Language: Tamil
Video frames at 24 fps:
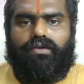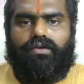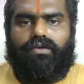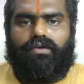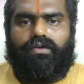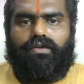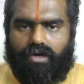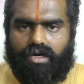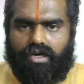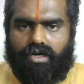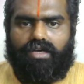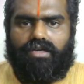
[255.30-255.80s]

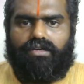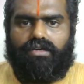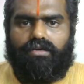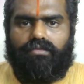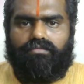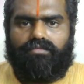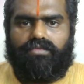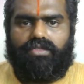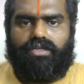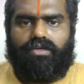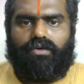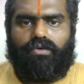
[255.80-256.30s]

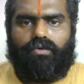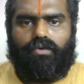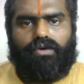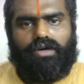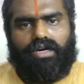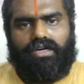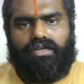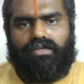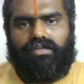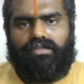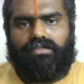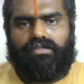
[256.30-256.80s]
உங்களுக்கும்
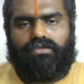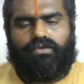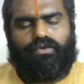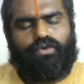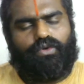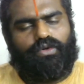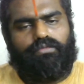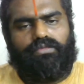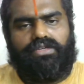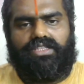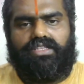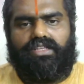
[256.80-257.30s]
உங்கள்
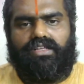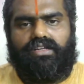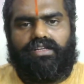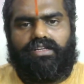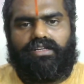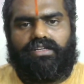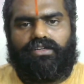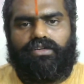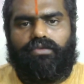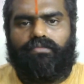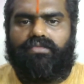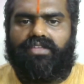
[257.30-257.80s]

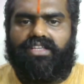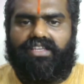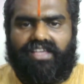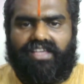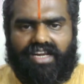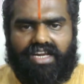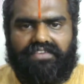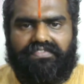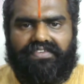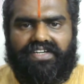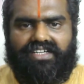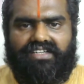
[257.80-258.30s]
குடும்பத்தினருக்கும்
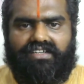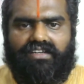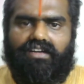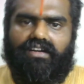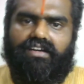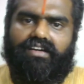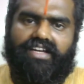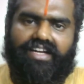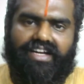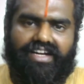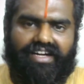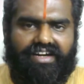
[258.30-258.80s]
இறைவன்
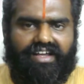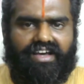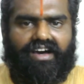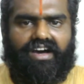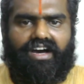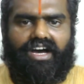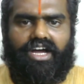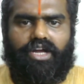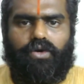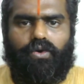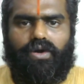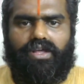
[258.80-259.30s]
நீண்ட
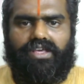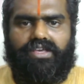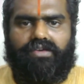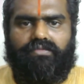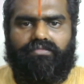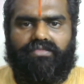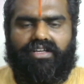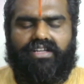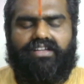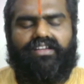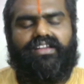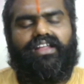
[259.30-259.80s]

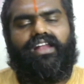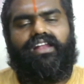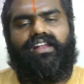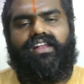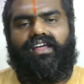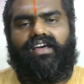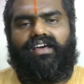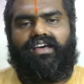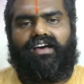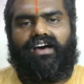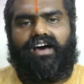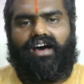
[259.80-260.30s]
ஆயுளையும்
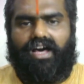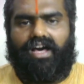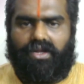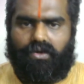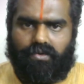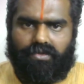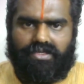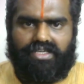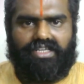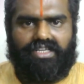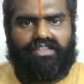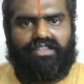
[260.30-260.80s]
நல்ல
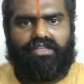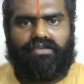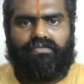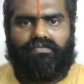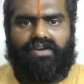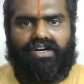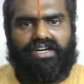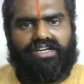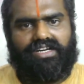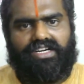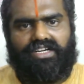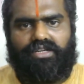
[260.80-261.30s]

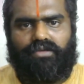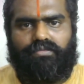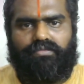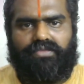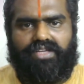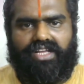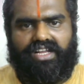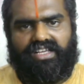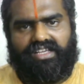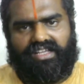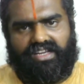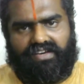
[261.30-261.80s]
ஆரோக்கியத்தையும் வழங்கட்டும்
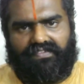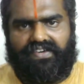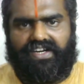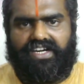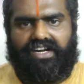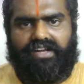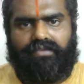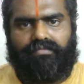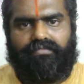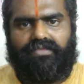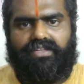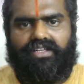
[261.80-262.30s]
என
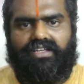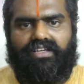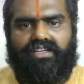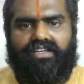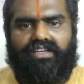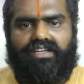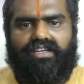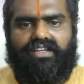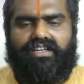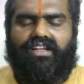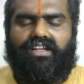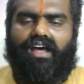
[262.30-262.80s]
இறைவனிடம்
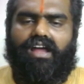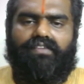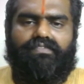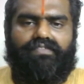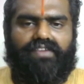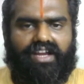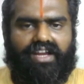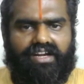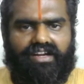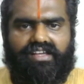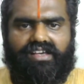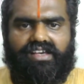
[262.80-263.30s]
நான்
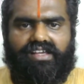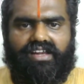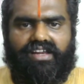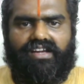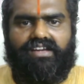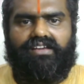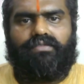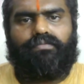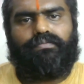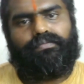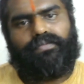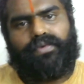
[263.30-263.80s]

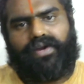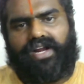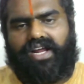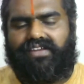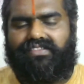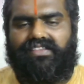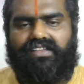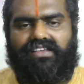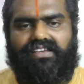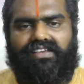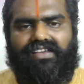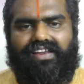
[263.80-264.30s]
வேண்டுகிறேன்
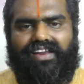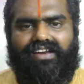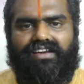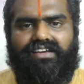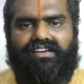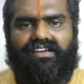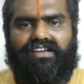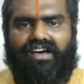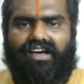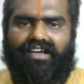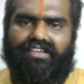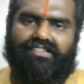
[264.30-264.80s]

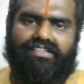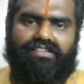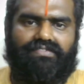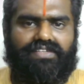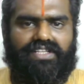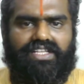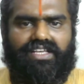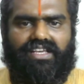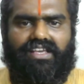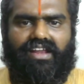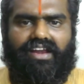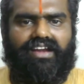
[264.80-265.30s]
பிரார்த்திக்கிறேன்
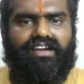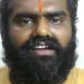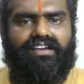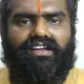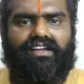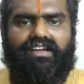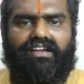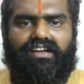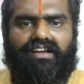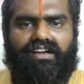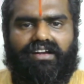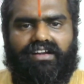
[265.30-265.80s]
ஆசீர்வதிக்கிறேன்
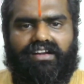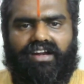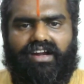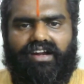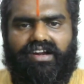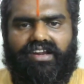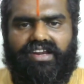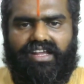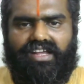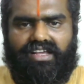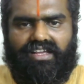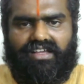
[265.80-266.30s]

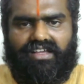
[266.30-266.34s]
நன்றி